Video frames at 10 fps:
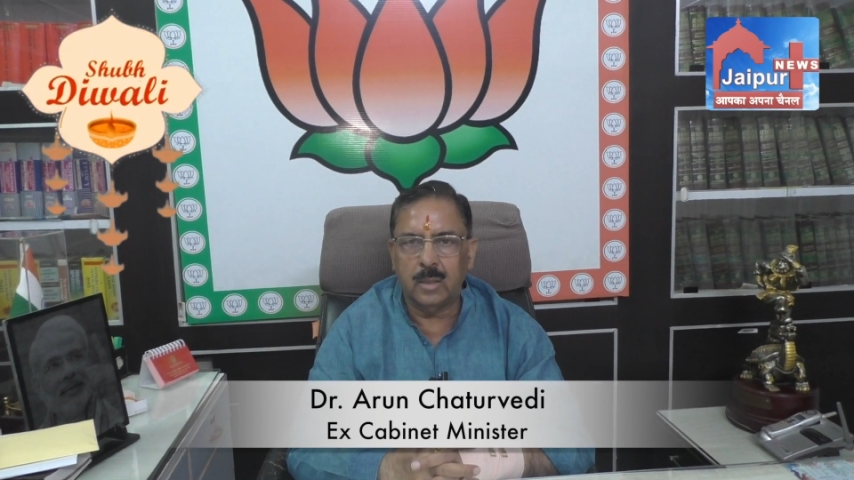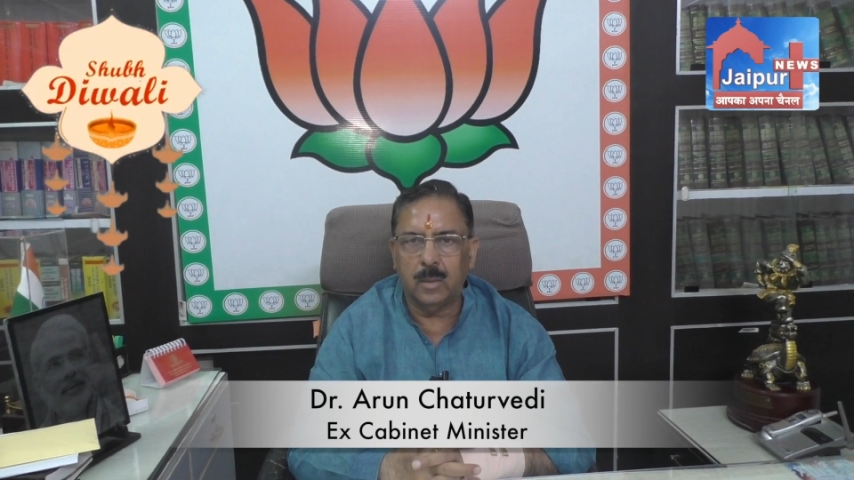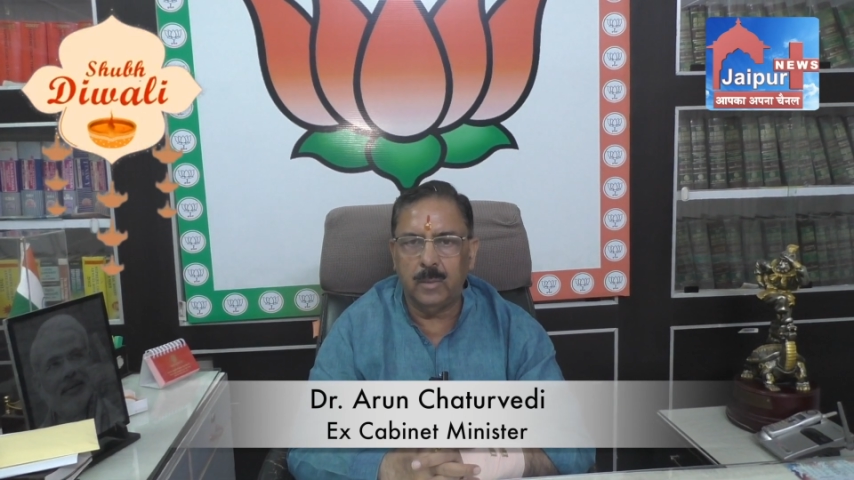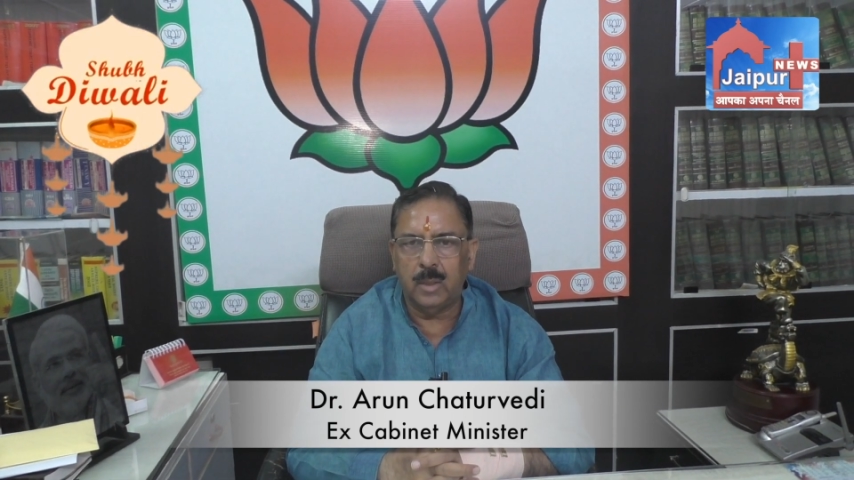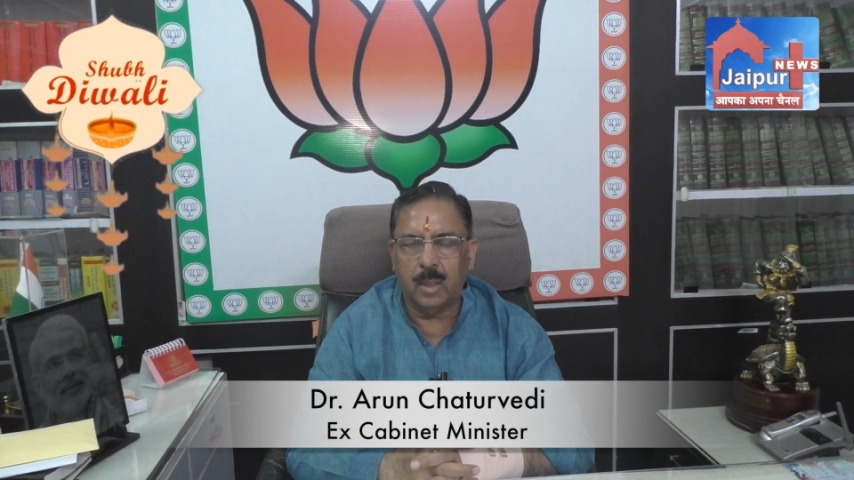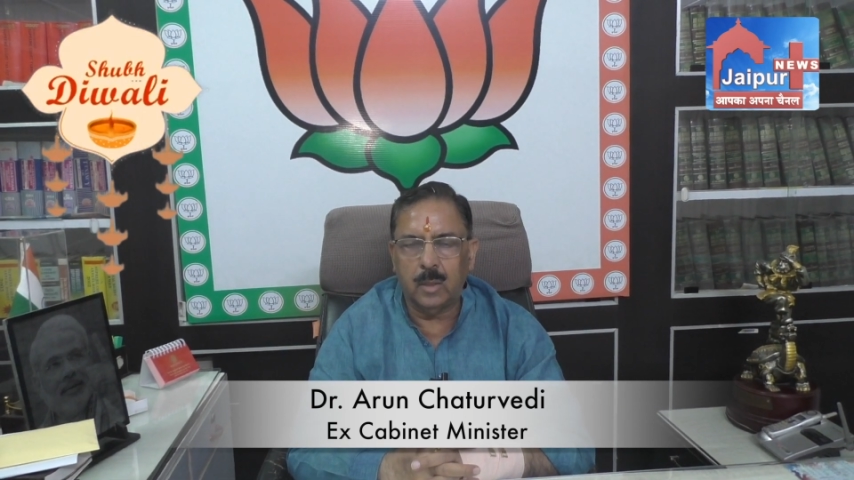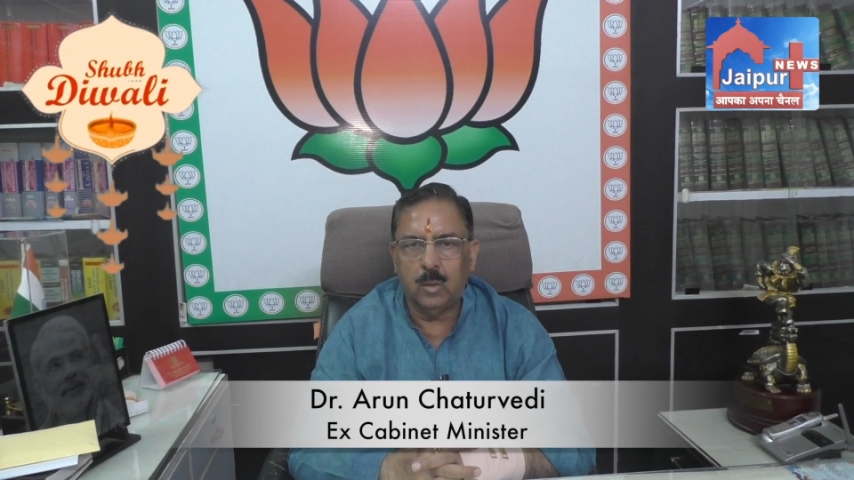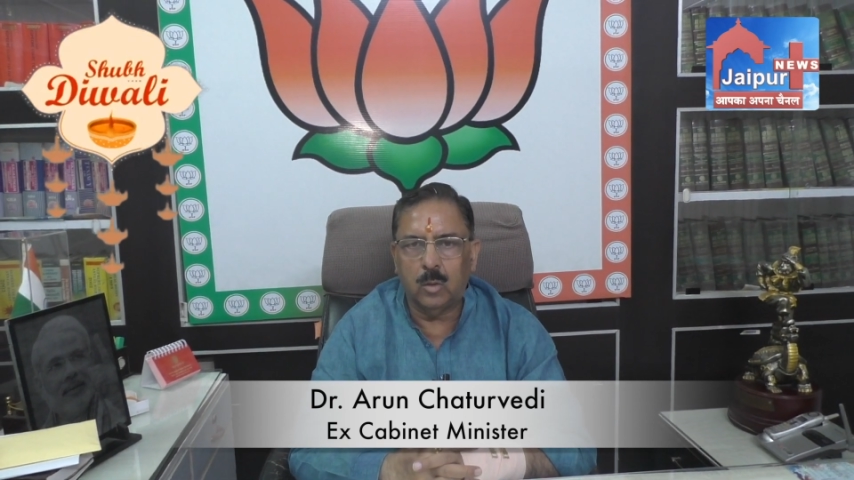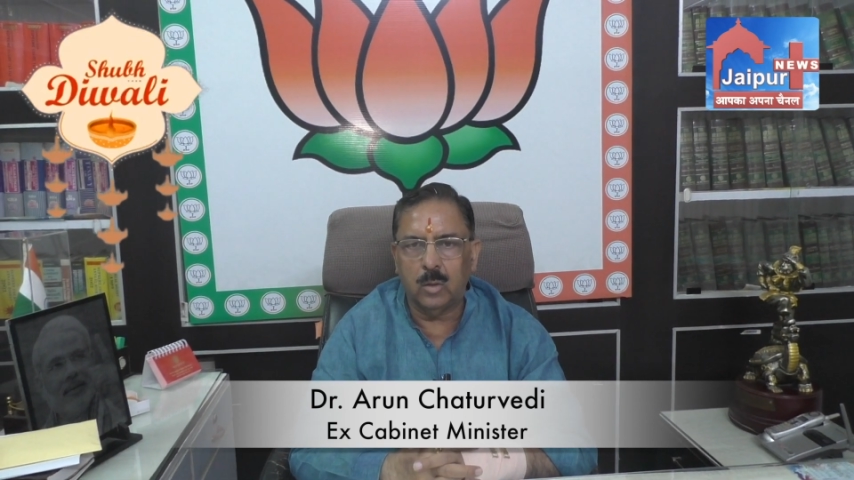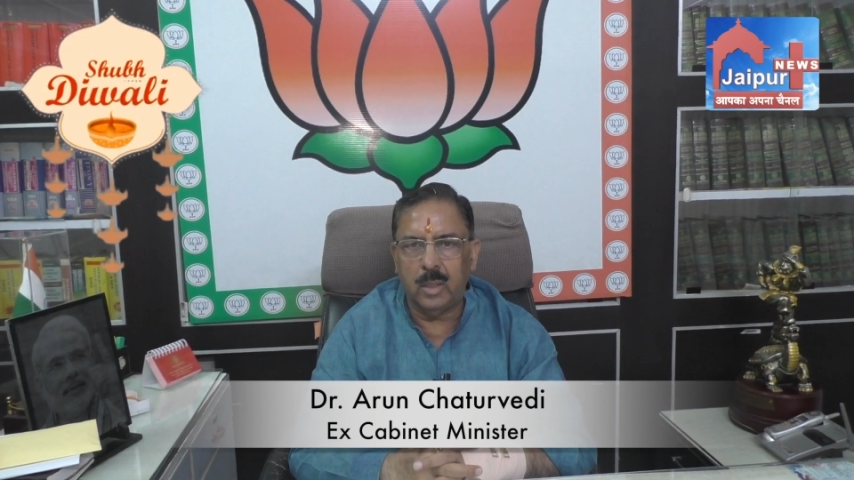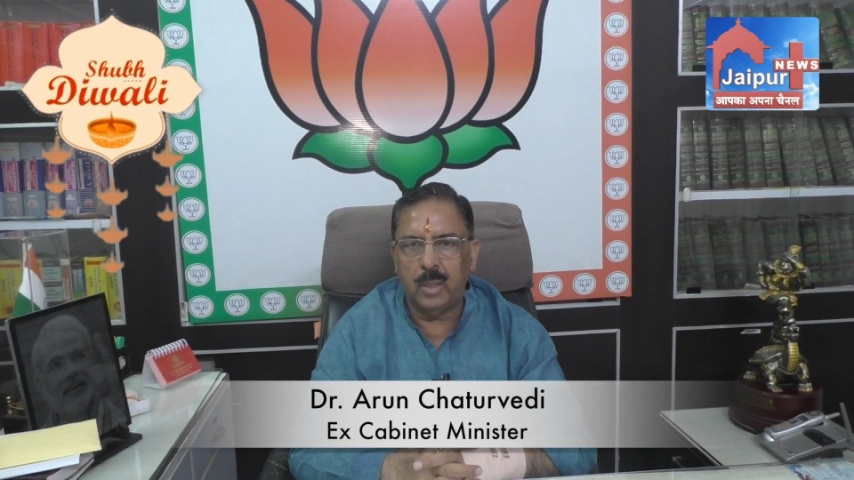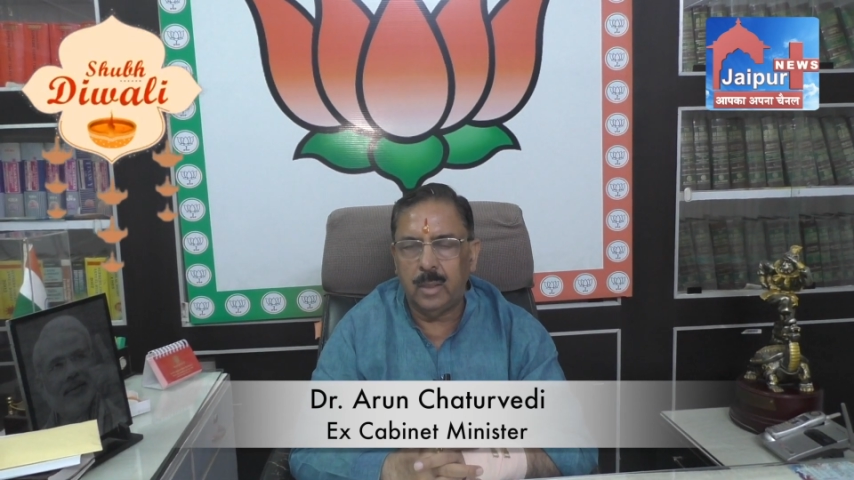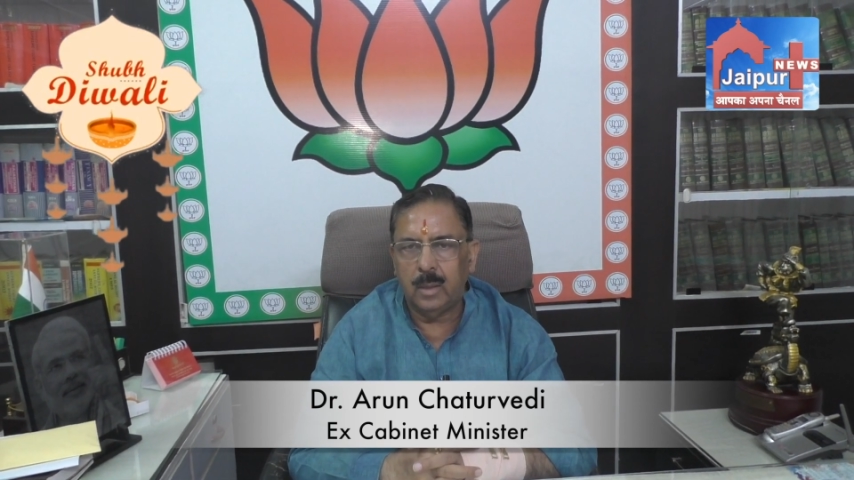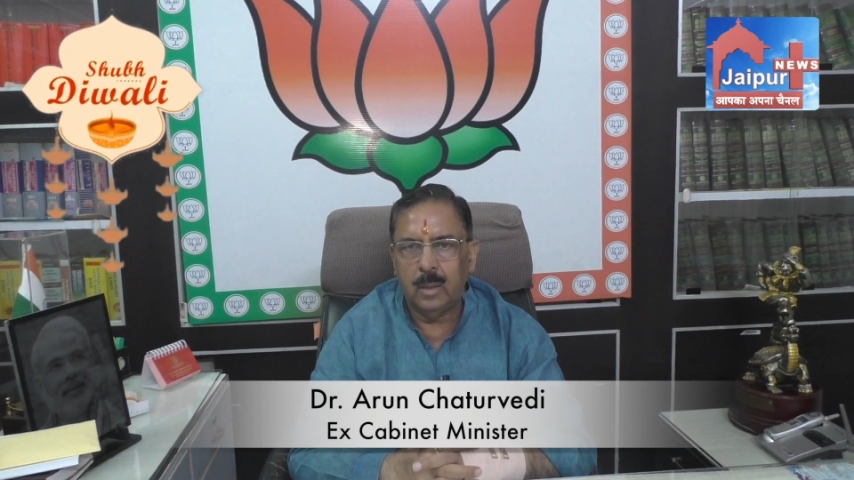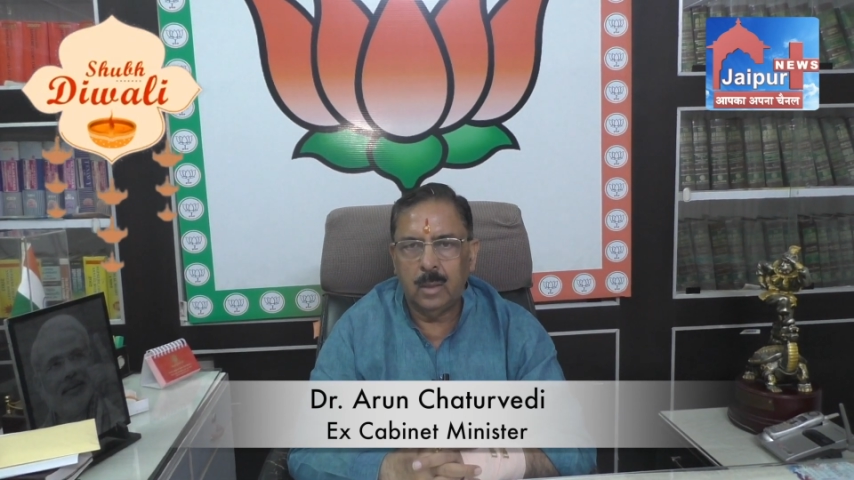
के सभी नागरिकों के लिए